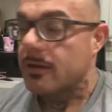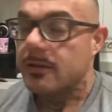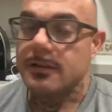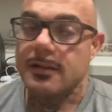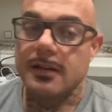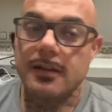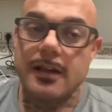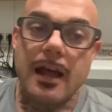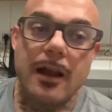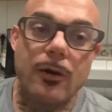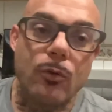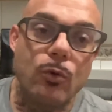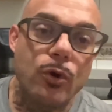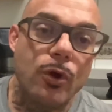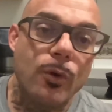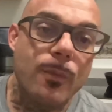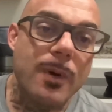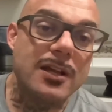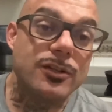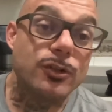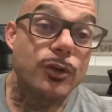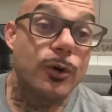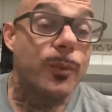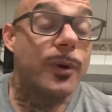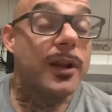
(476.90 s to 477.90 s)
Así que alguno
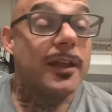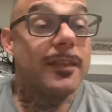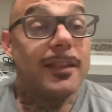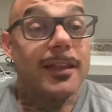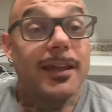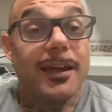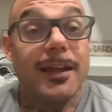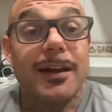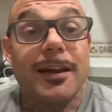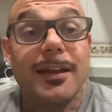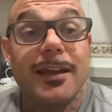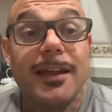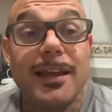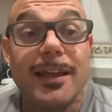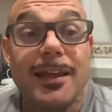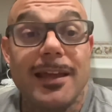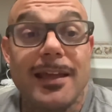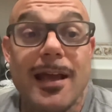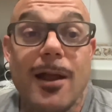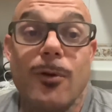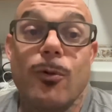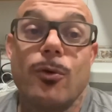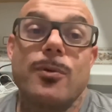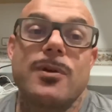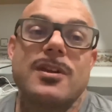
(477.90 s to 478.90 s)
va a sorprender y
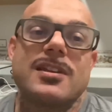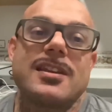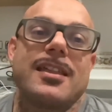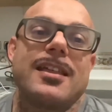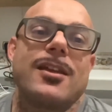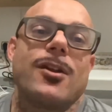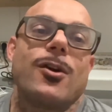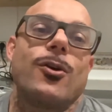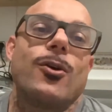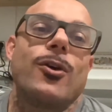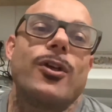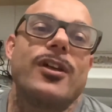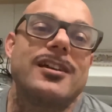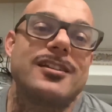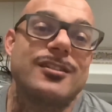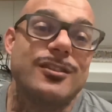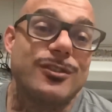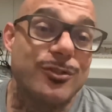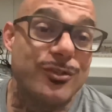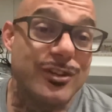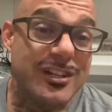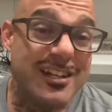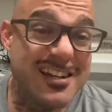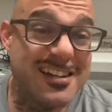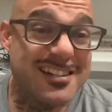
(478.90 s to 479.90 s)
vez se dijo, esto
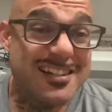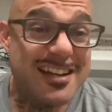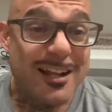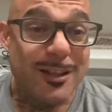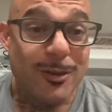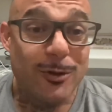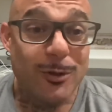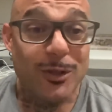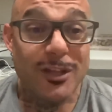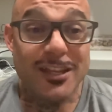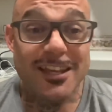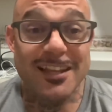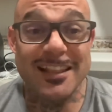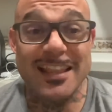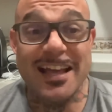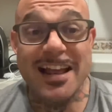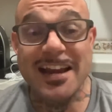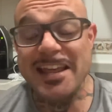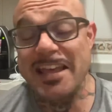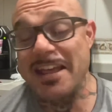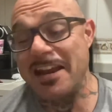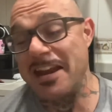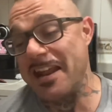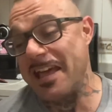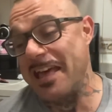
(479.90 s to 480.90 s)
no es salto de dieta
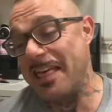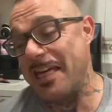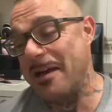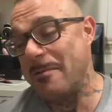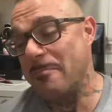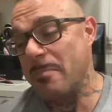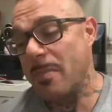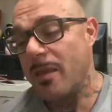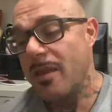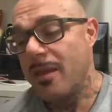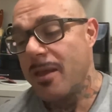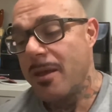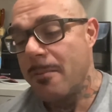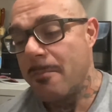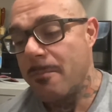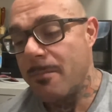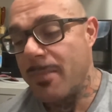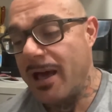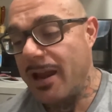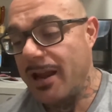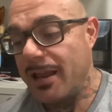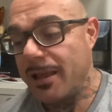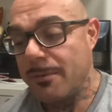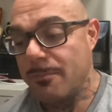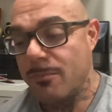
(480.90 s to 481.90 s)
ni en nada.
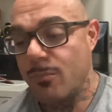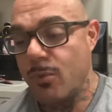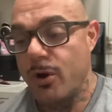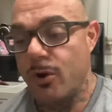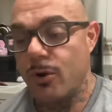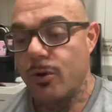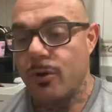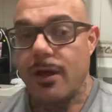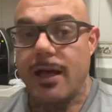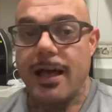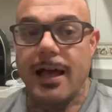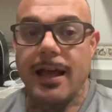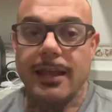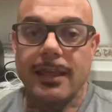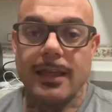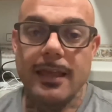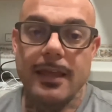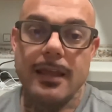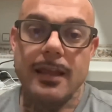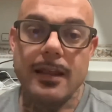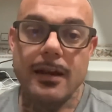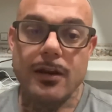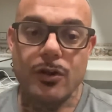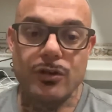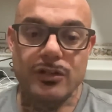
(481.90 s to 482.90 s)
¿Vale? Bueno,
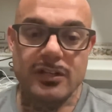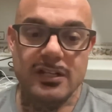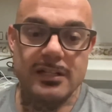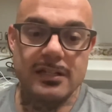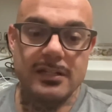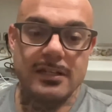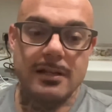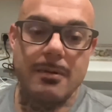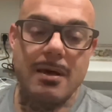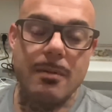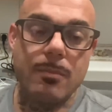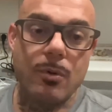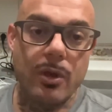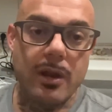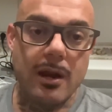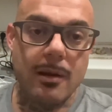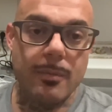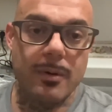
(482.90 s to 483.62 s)
aquí no sé si se va a poder